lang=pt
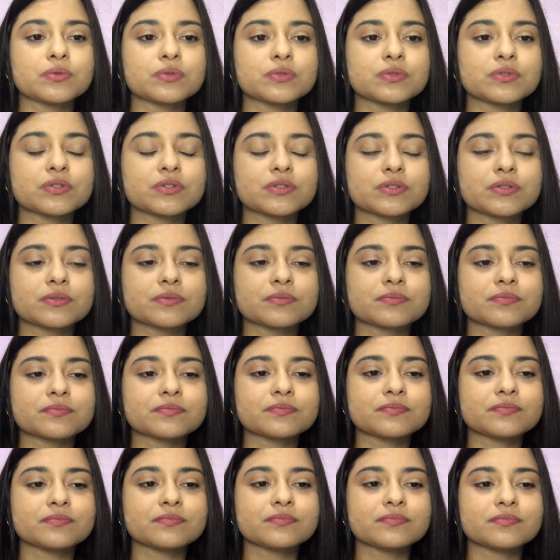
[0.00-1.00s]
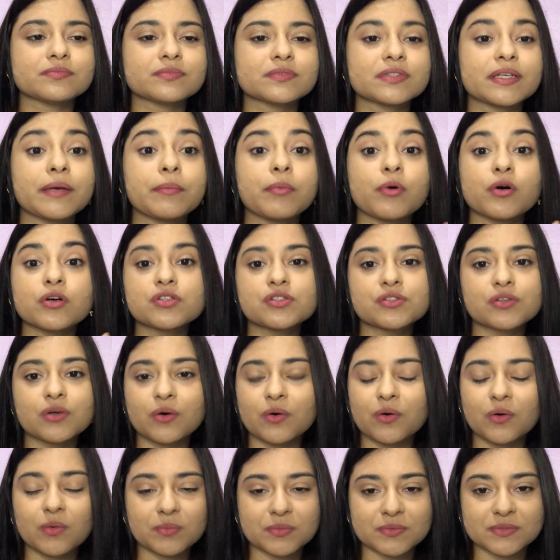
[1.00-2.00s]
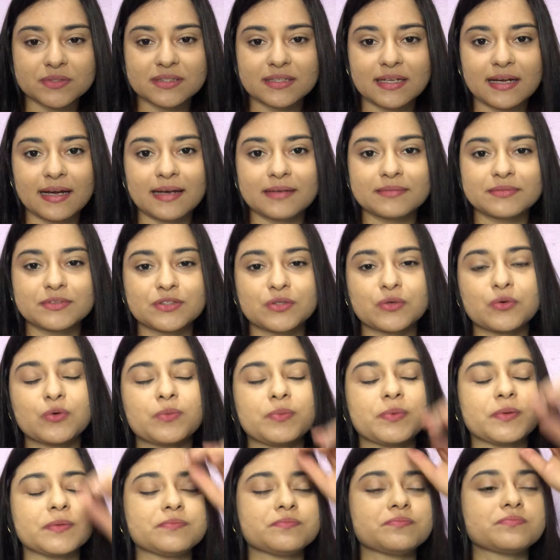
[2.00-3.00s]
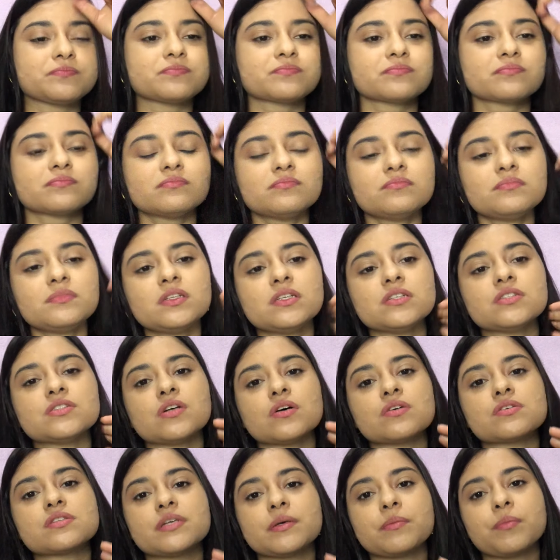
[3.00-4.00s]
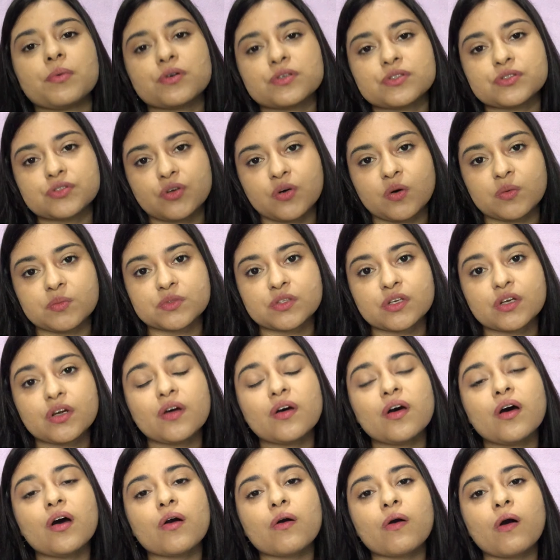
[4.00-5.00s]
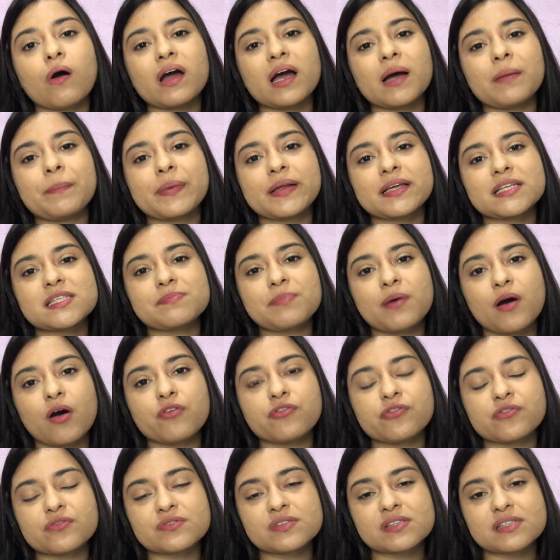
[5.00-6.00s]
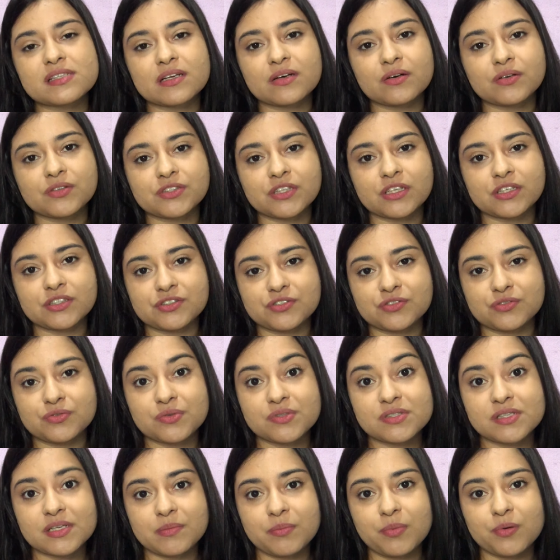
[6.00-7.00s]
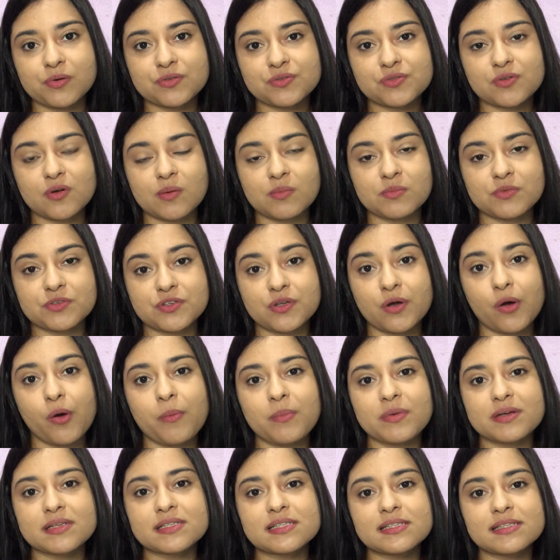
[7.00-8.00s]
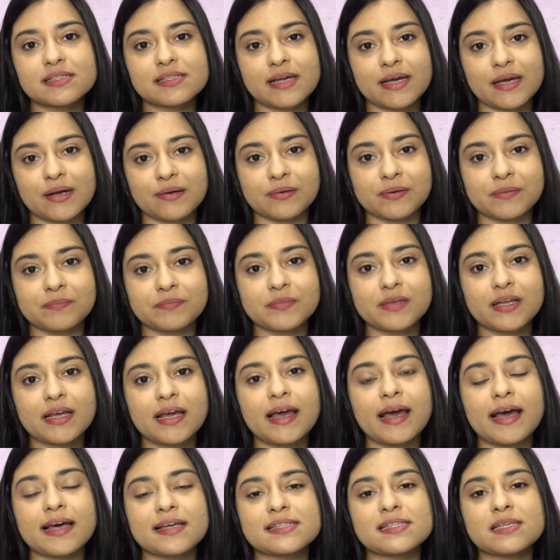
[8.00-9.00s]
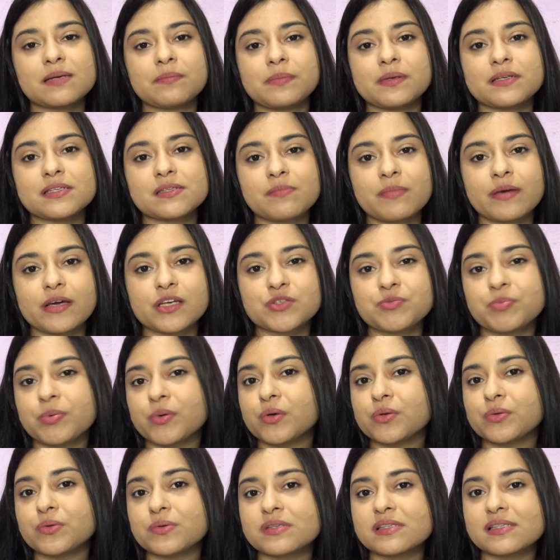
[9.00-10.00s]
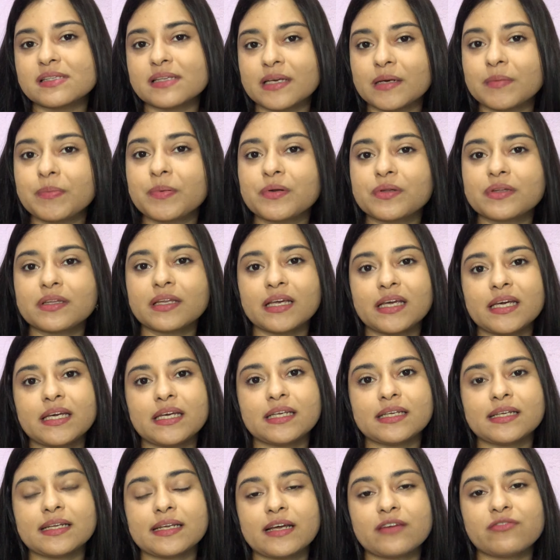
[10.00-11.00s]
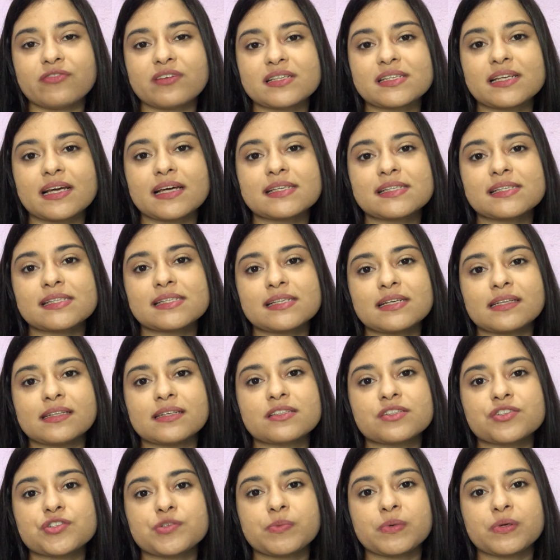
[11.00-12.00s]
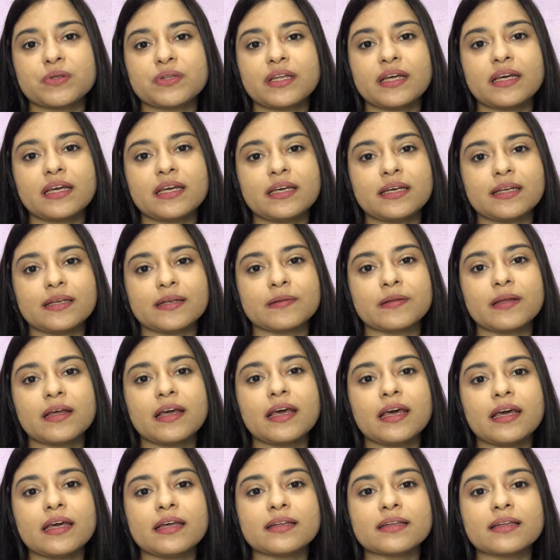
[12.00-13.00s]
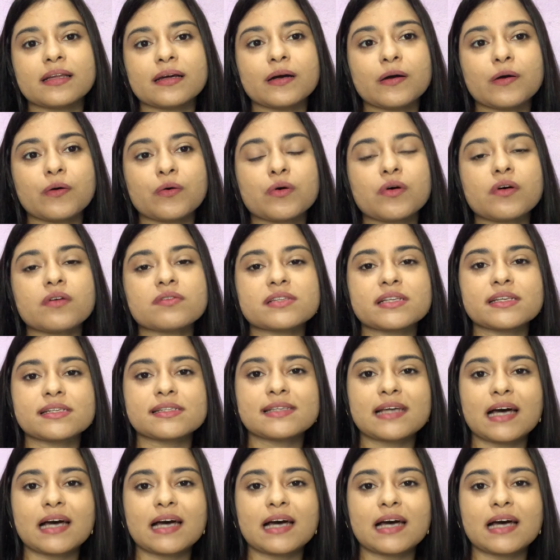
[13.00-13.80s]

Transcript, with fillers: os ribossomos, tá? Desculpa. São os ribossomos. Qual é a principal função, gente, dos ribossomos em uma célula? É simplesmente produzir proteína, né? Fazer a síntese de proteína. Então, vocês